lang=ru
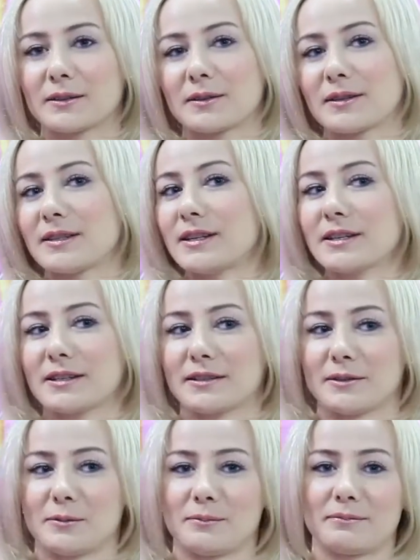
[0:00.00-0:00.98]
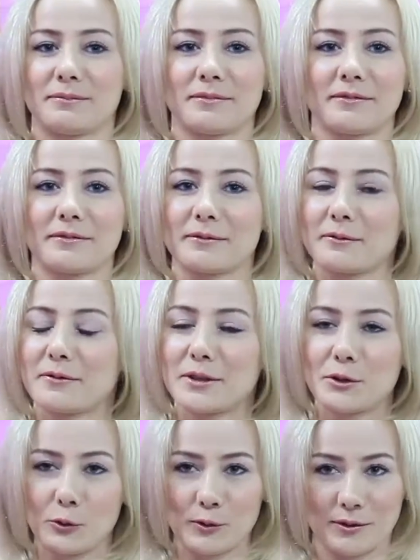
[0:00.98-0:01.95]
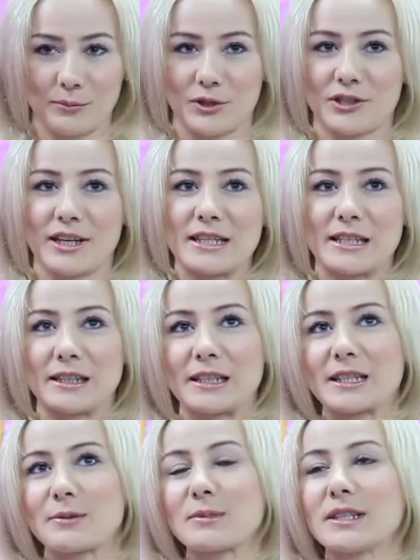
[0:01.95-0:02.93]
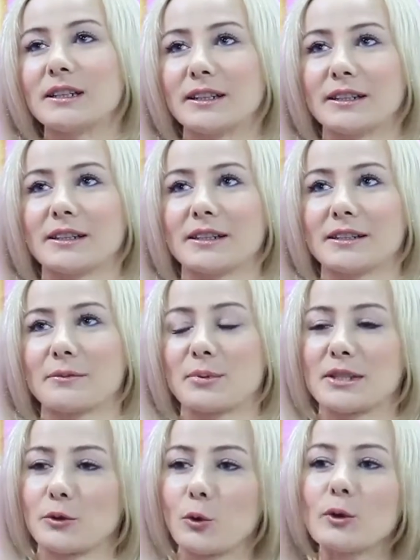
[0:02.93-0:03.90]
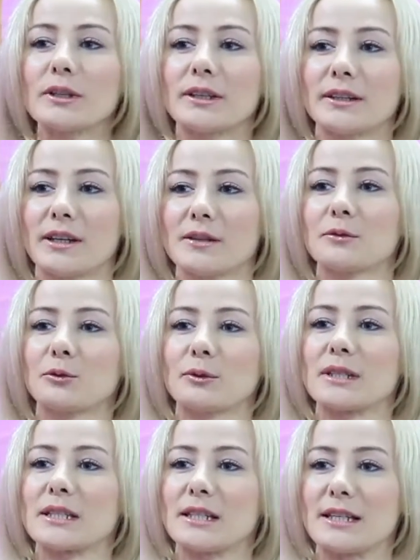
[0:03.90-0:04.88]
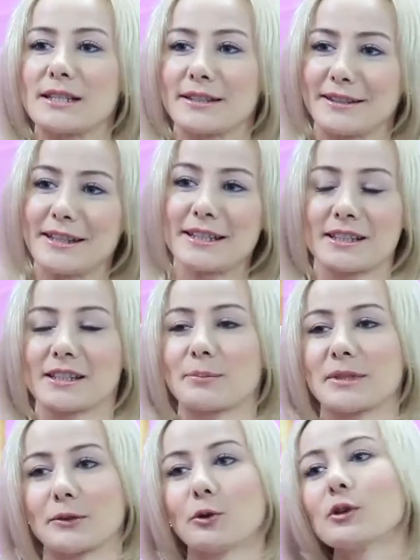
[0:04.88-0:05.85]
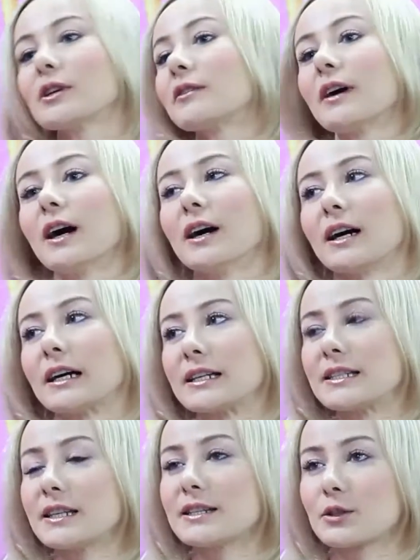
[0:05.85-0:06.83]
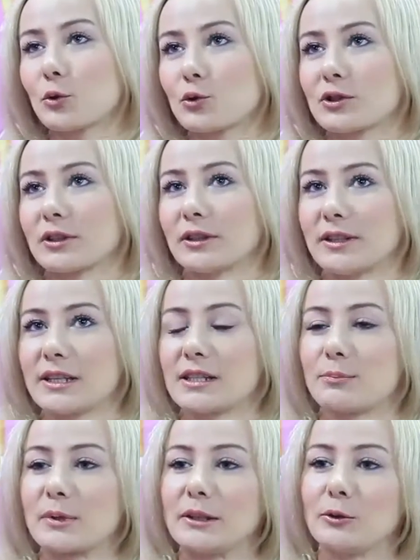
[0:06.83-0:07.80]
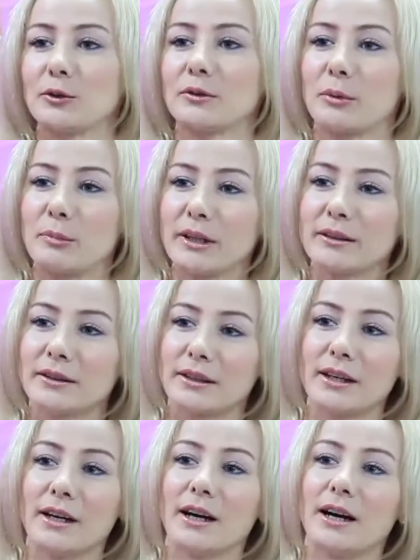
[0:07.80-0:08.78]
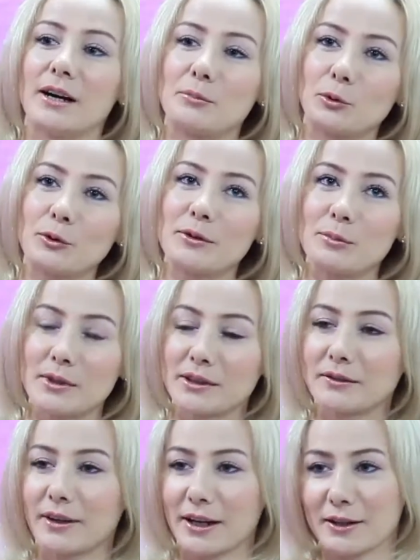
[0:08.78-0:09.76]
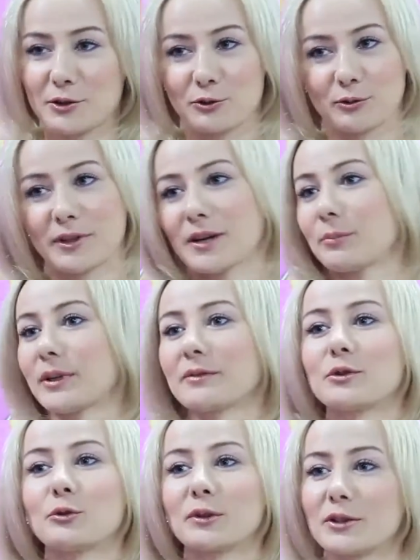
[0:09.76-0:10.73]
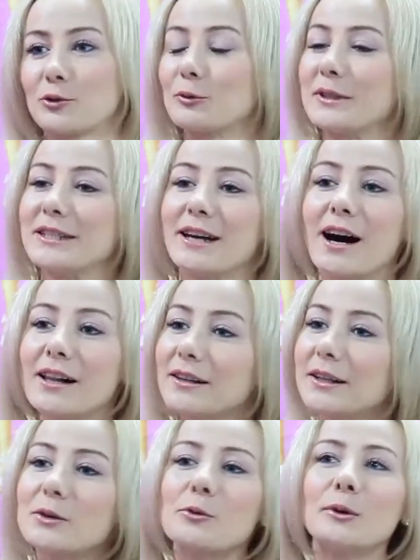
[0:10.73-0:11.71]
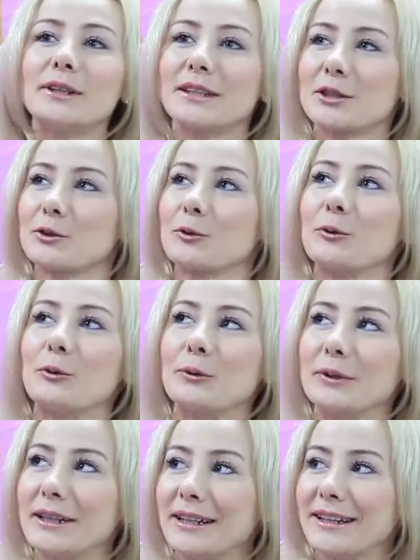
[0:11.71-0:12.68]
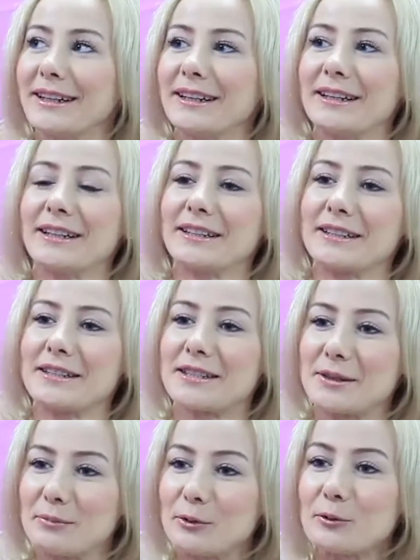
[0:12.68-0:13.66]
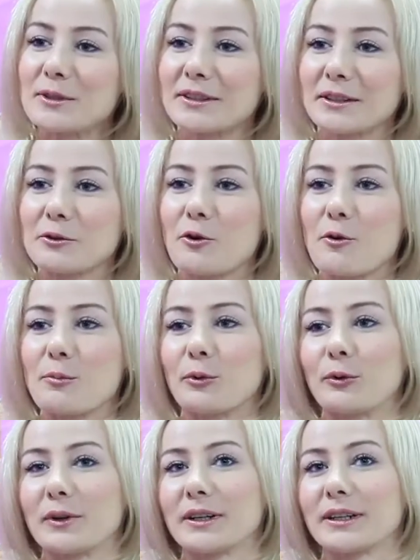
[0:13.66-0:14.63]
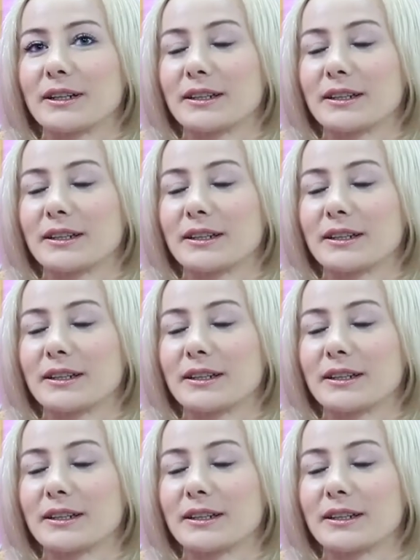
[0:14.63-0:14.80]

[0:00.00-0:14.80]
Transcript: Здесь все замечательно. На самом деле, а, психологи, да, вот у нас есть несколько психологов, а, здесь тоже есть определенные моменты. А, многие мне говорят, что я прям все хочу идеал какой-то, что стремлюсь к такому.